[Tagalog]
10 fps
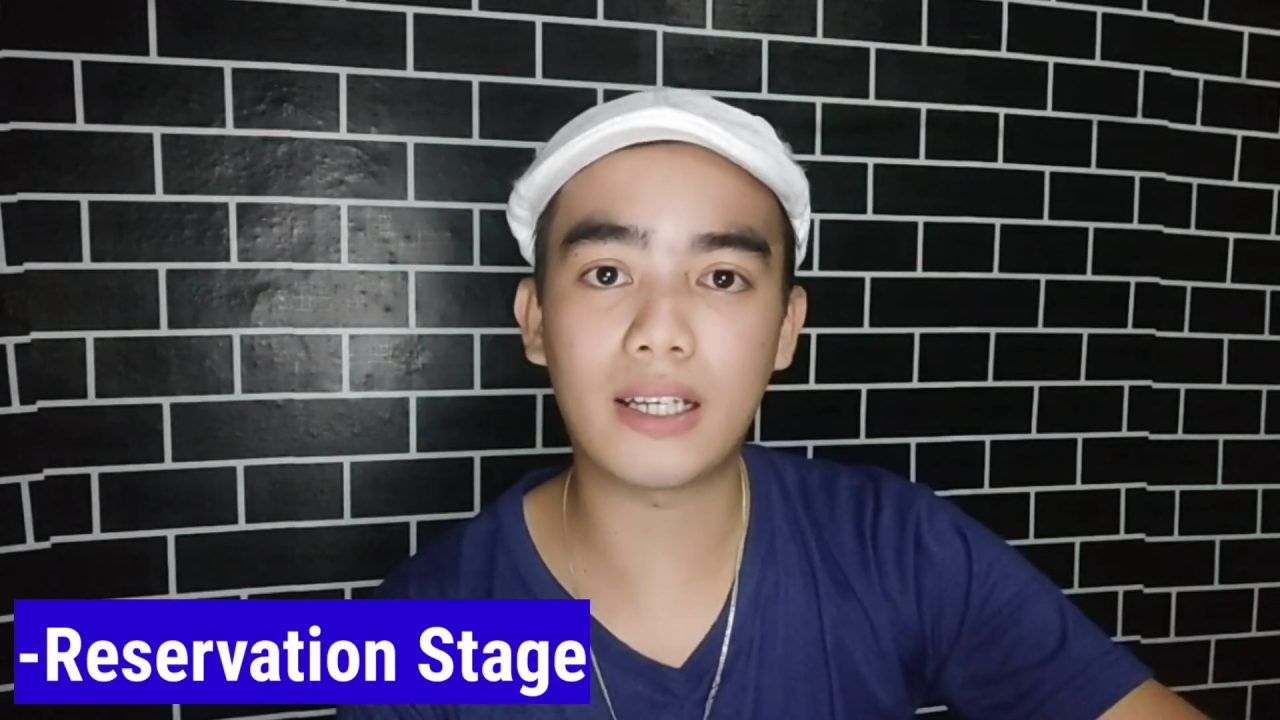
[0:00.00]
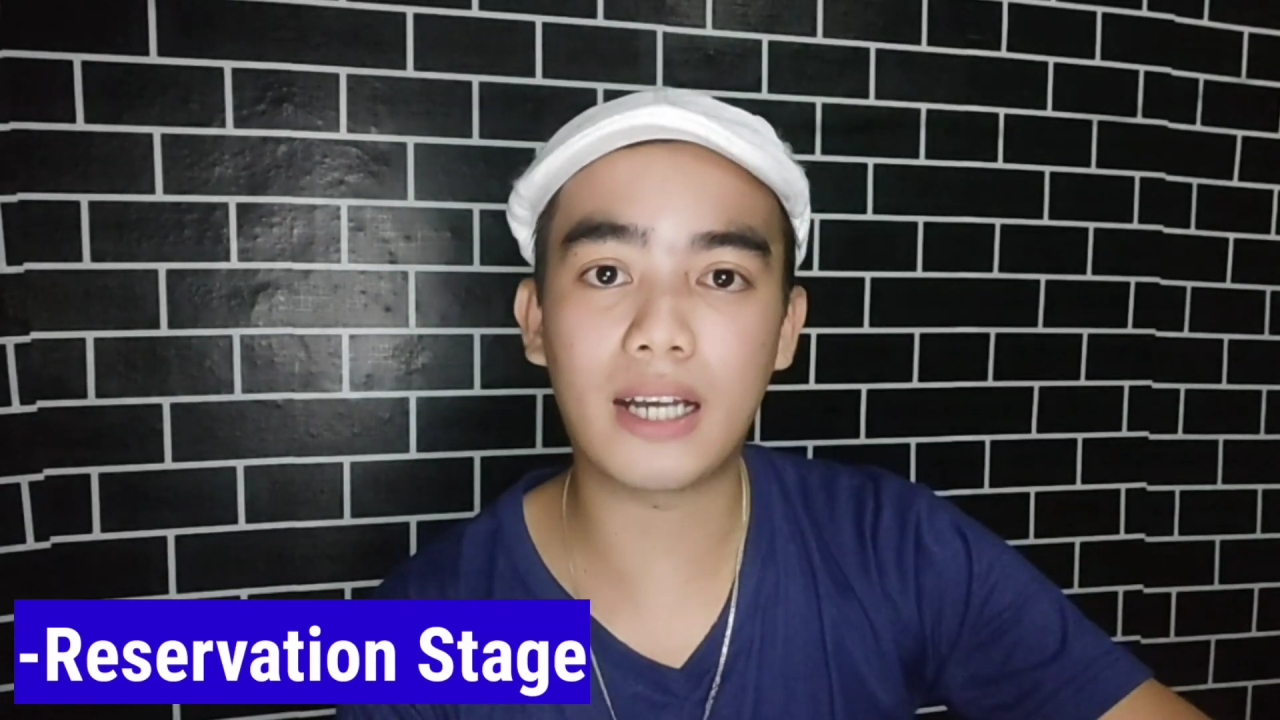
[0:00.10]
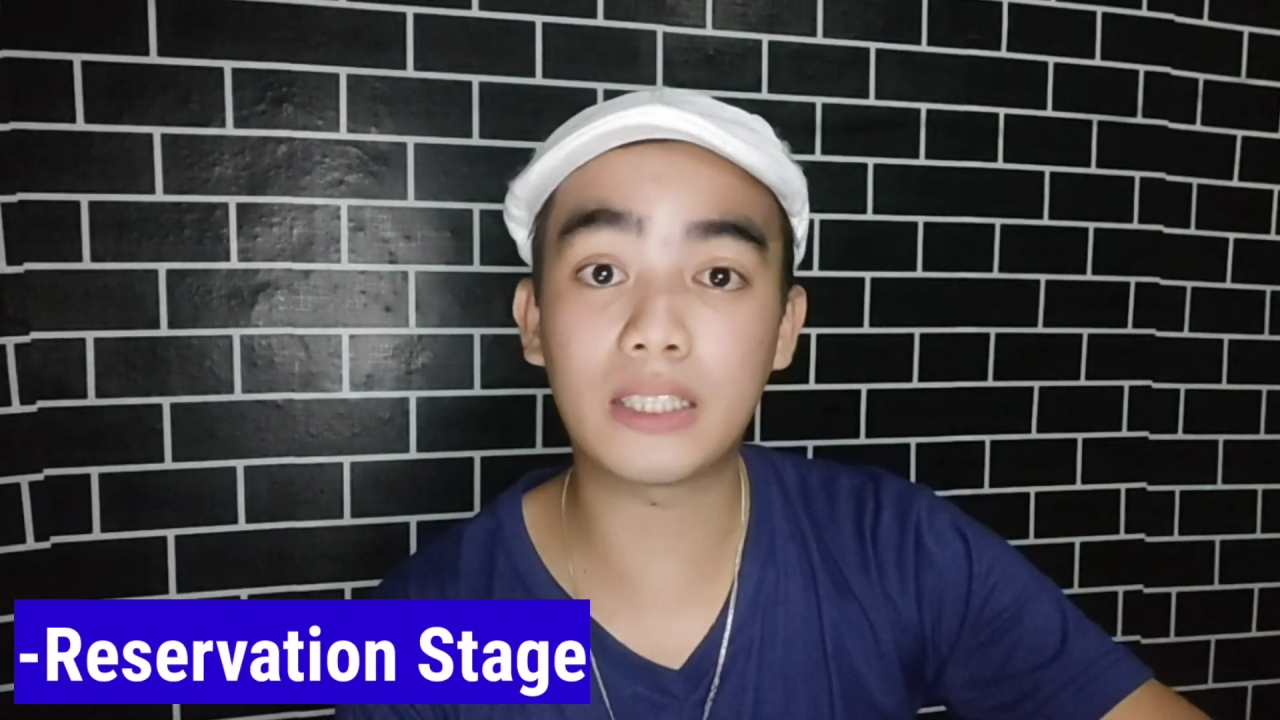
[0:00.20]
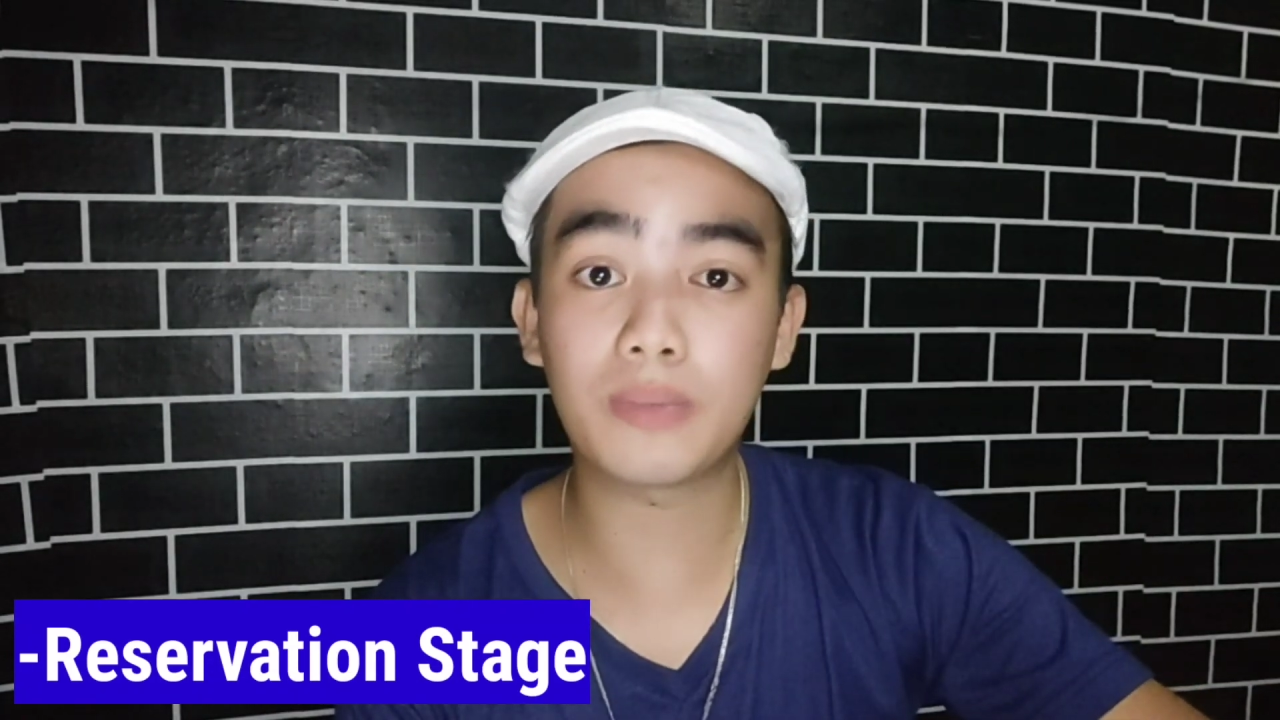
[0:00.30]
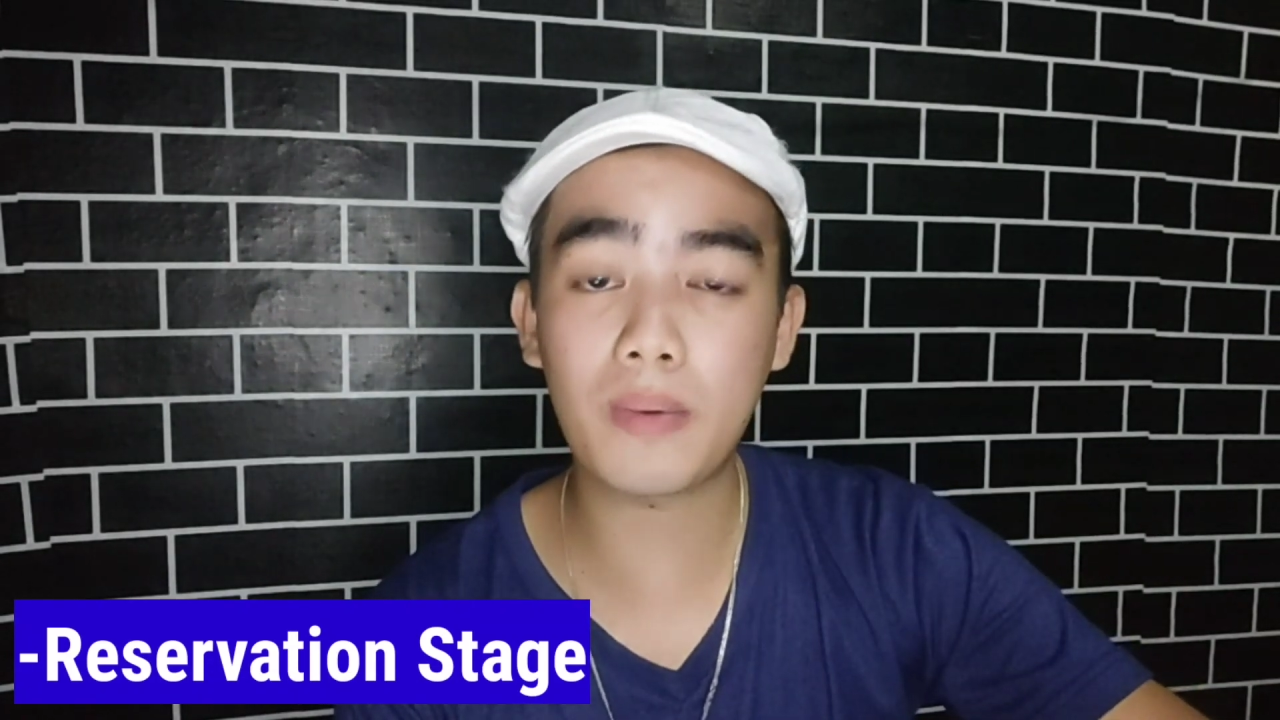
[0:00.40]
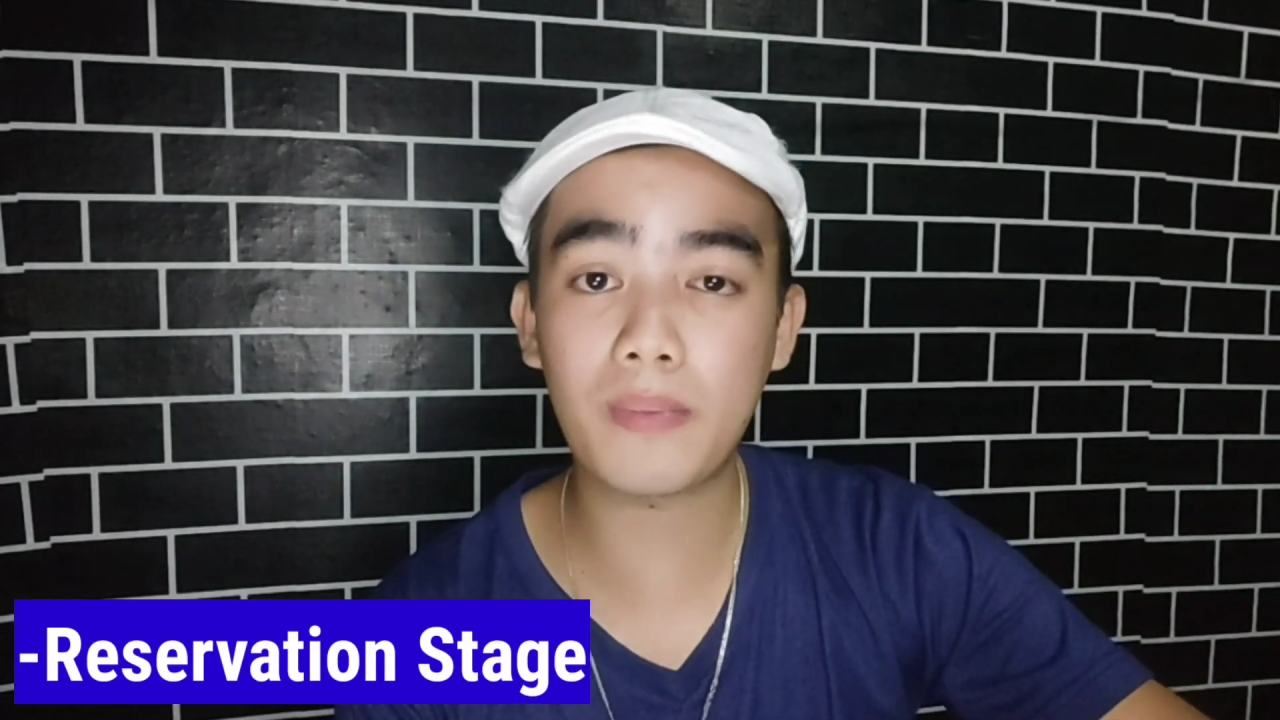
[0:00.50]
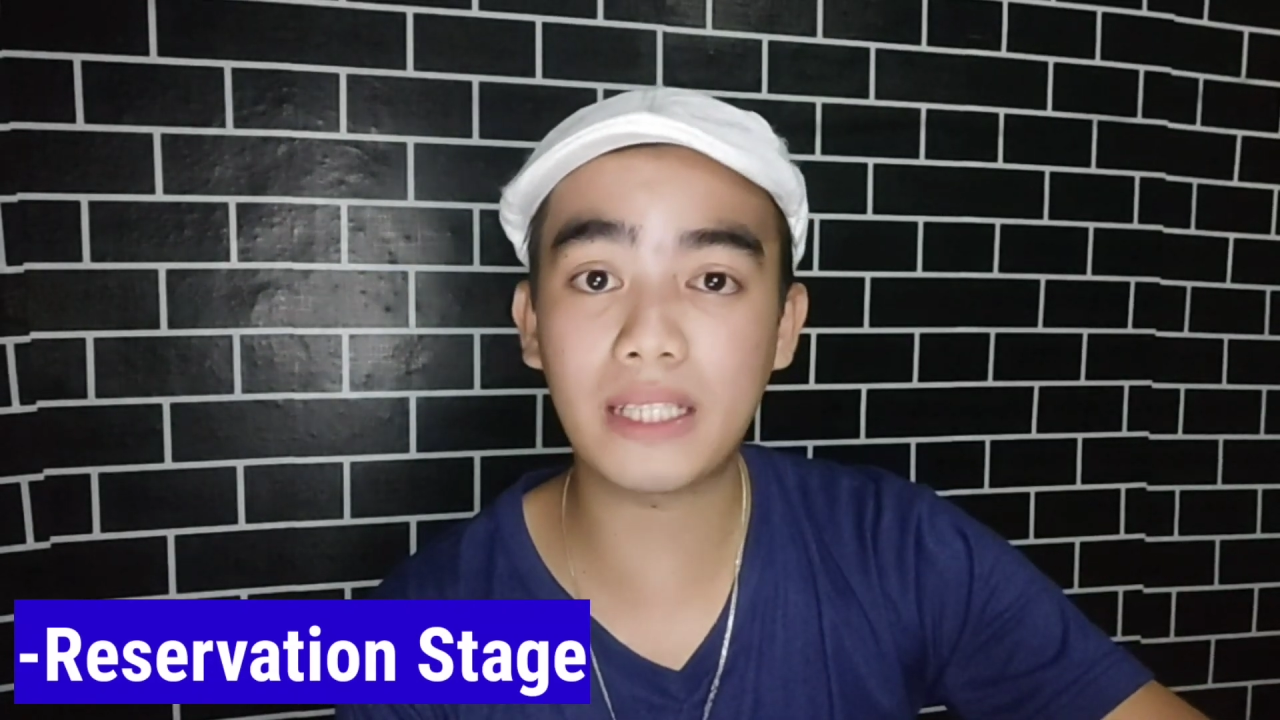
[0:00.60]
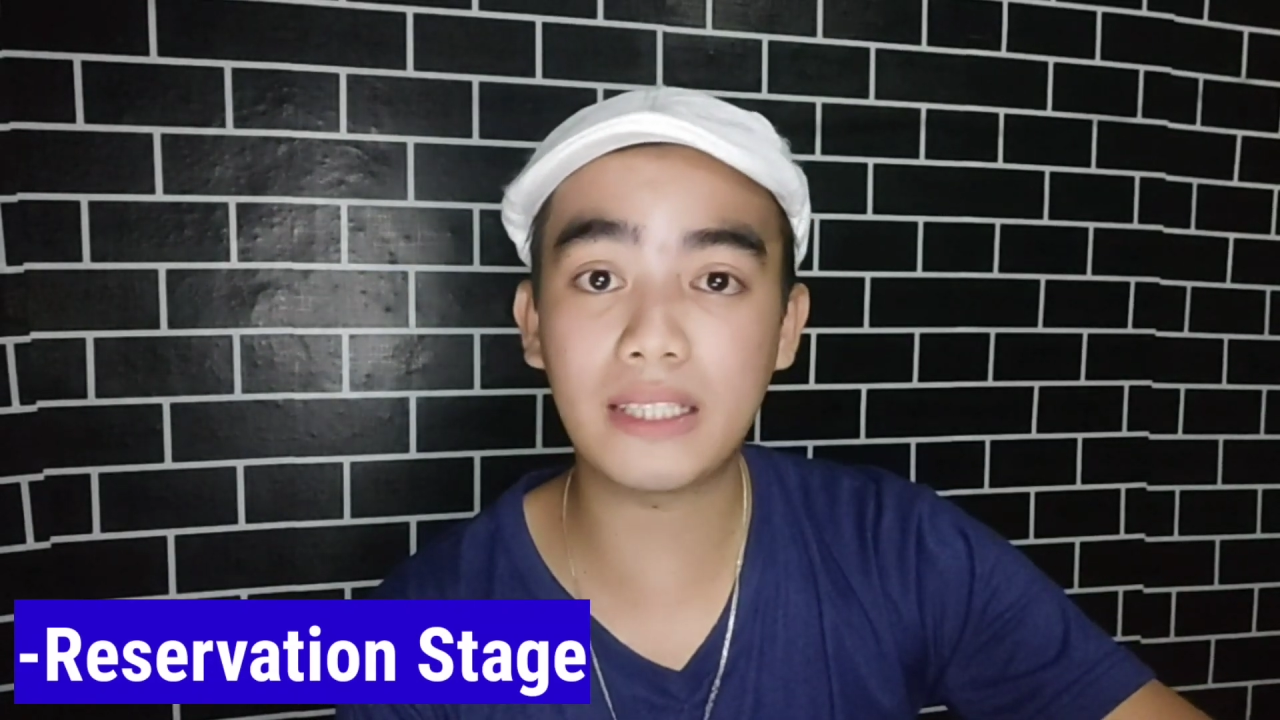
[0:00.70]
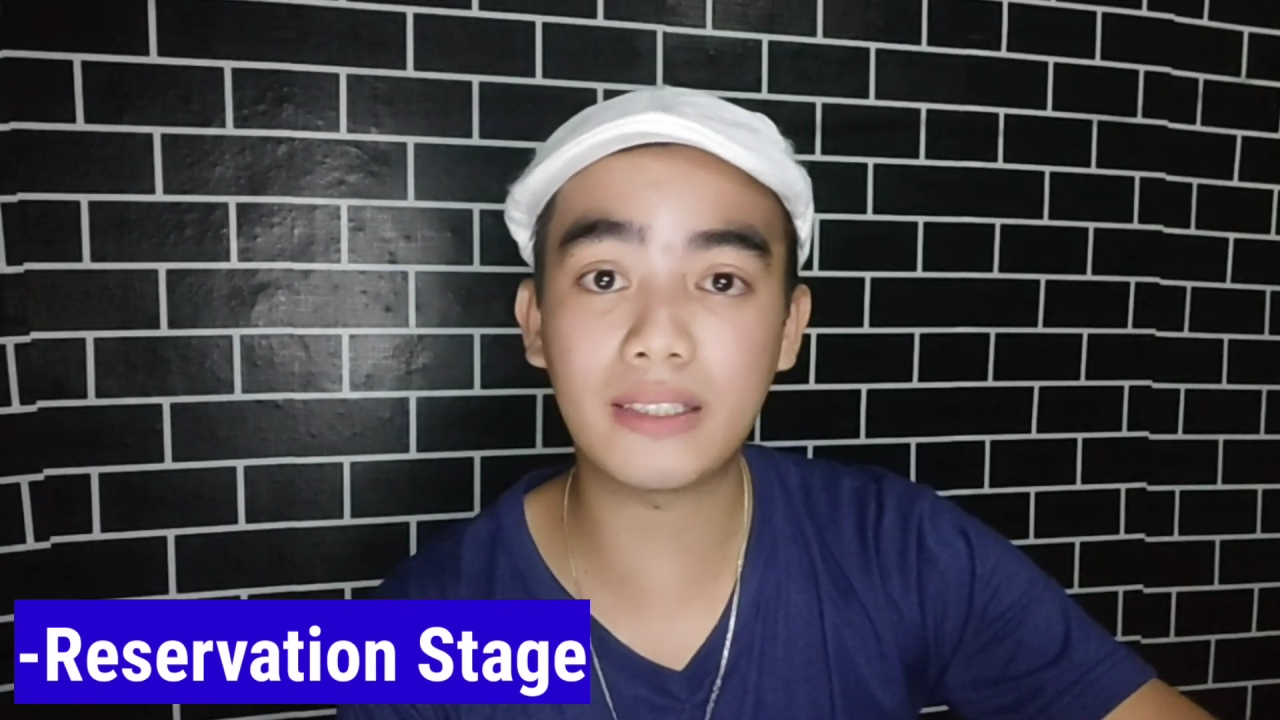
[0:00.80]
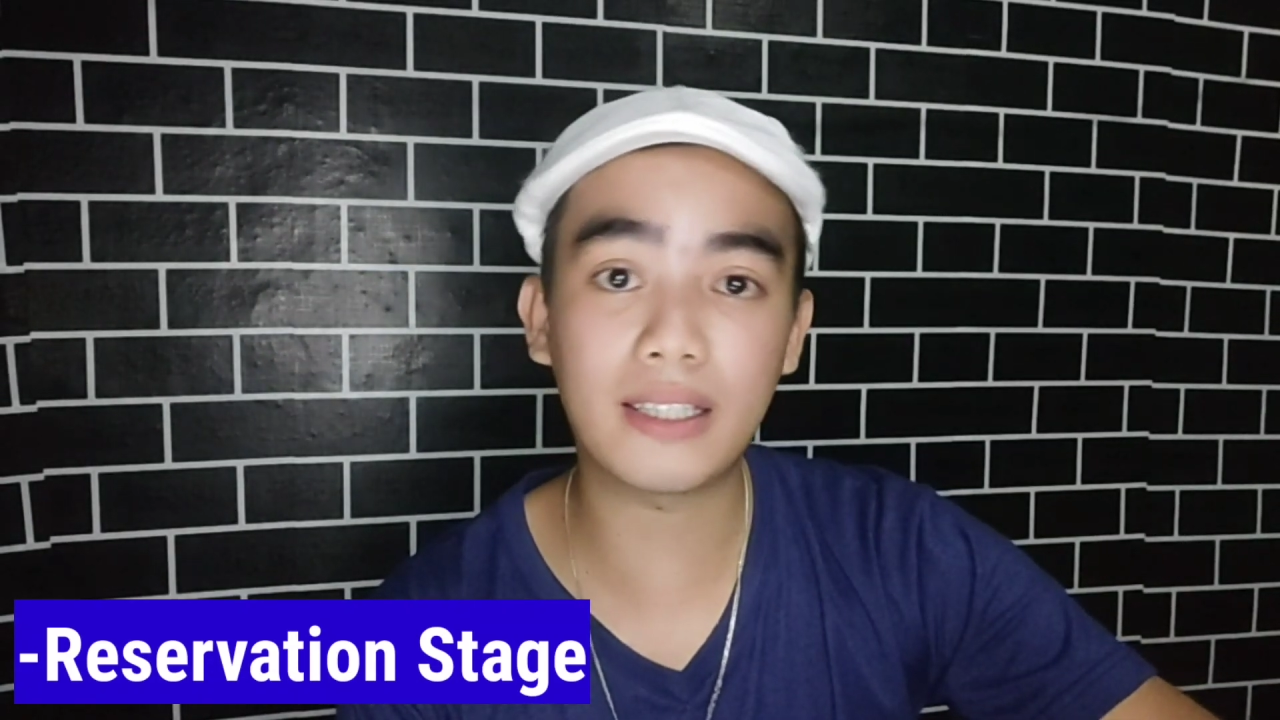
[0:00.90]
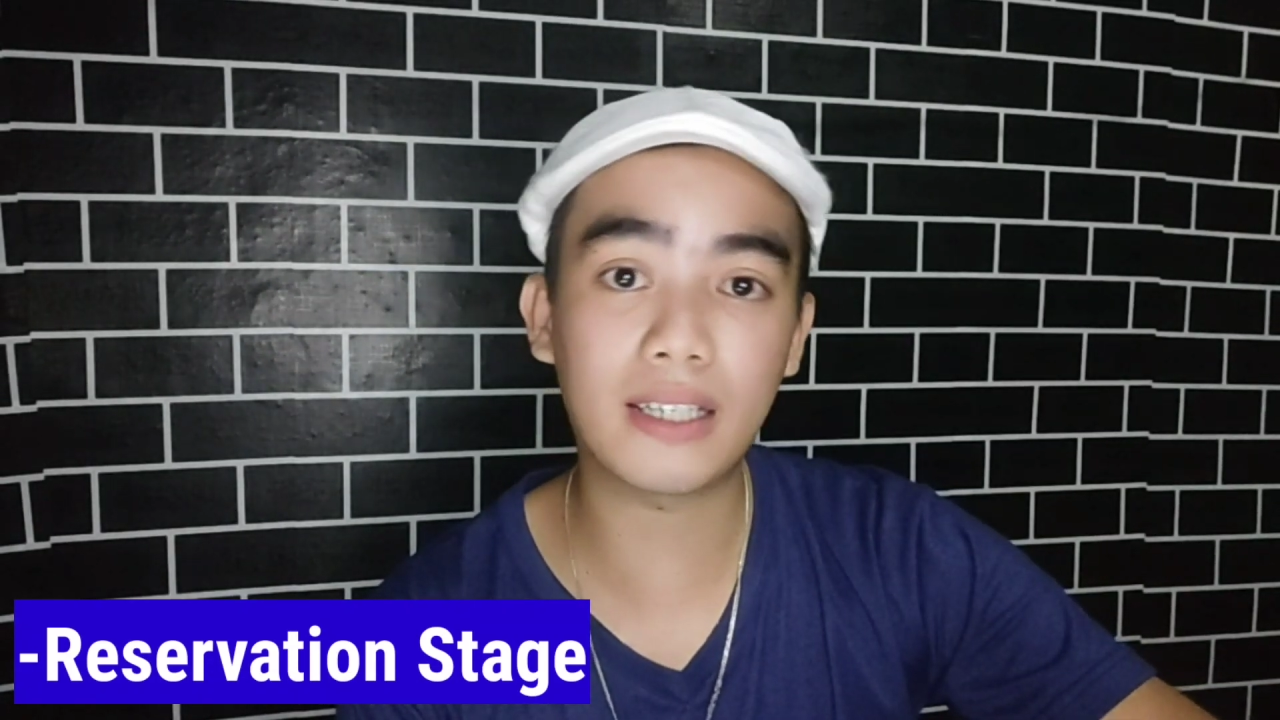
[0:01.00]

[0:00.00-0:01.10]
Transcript: At sa pamamagitan